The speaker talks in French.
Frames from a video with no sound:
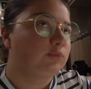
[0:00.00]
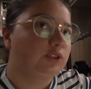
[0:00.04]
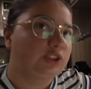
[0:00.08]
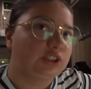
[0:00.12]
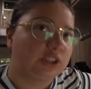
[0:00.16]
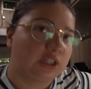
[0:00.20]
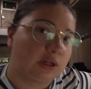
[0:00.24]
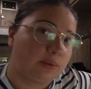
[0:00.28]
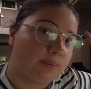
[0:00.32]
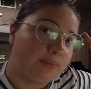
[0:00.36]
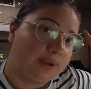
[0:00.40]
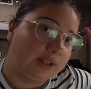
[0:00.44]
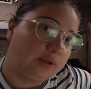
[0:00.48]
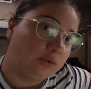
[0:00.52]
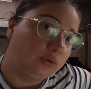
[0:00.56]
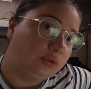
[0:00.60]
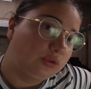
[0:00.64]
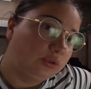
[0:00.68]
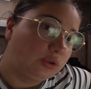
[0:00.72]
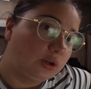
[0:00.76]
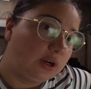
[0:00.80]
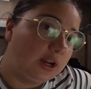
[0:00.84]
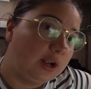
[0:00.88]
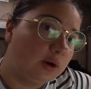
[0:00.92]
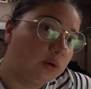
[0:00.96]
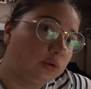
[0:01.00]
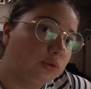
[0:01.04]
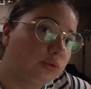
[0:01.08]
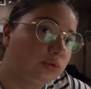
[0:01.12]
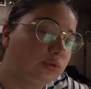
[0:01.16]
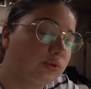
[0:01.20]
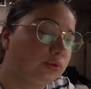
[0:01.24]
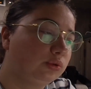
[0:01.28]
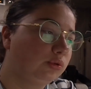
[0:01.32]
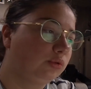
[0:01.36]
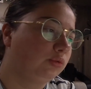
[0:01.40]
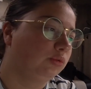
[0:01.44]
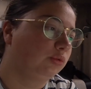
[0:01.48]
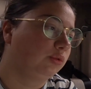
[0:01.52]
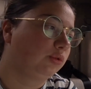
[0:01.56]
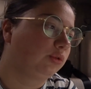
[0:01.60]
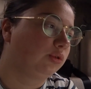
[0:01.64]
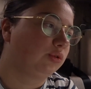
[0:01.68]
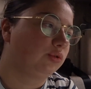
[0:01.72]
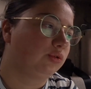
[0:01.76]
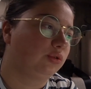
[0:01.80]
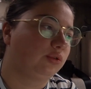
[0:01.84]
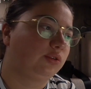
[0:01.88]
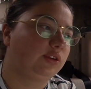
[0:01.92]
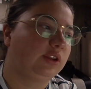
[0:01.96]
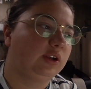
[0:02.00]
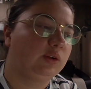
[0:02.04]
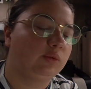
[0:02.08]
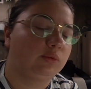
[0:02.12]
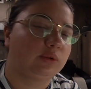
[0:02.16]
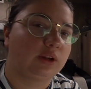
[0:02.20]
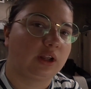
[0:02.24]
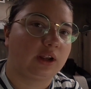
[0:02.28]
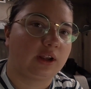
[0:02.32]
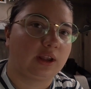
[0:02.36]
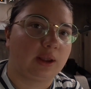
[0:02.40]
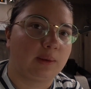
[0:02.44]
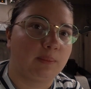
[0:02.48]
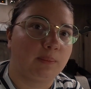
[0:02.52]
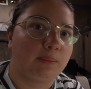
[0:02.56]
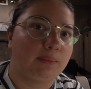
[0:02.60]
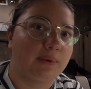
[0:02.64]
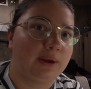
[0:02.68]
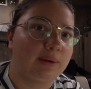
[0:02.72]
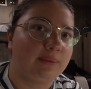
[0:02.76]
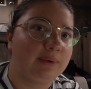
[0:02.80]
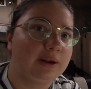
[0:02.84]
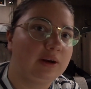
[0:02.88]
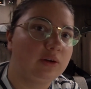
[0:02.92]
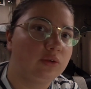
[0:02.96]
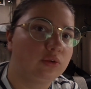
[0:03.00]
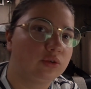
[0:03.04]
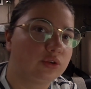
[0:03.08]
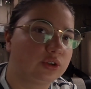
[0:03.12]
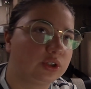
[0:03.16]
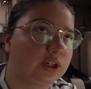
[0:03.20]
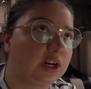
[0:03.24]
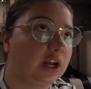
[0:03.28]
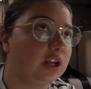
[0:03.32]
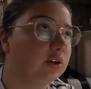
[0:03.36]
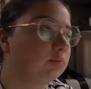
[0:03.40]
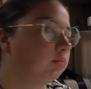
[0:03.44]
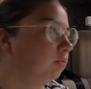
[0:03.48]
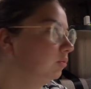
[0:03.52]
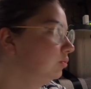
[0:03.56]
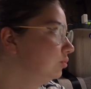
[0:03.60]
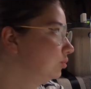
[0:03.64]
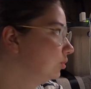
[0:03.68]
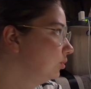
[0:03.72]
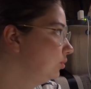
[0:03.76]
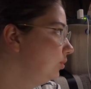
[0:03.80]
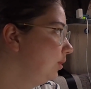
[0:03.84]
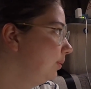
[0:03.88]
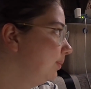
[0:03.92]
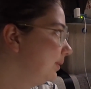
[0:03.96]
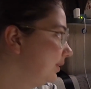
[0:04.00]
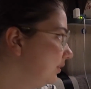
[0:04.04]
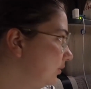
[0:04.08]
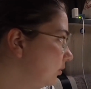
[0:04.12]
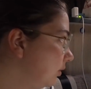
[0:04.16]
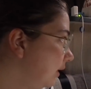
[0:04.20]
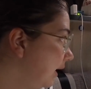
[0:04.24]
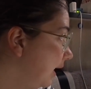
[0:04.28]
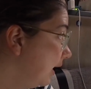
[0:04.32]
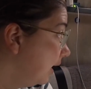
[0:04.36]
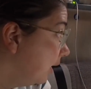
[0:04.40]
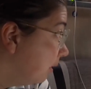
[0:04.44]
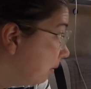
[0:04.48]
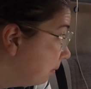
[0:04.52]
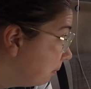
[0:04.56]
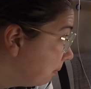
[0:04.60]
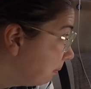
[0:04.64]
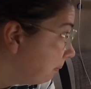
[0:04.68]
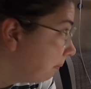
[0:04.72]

Moi j'ai un panneau solaire au-dessus, donc je sais qu'on a quand même pas mal de charge. Bon aujourd'hui il n'y a pas de soleil.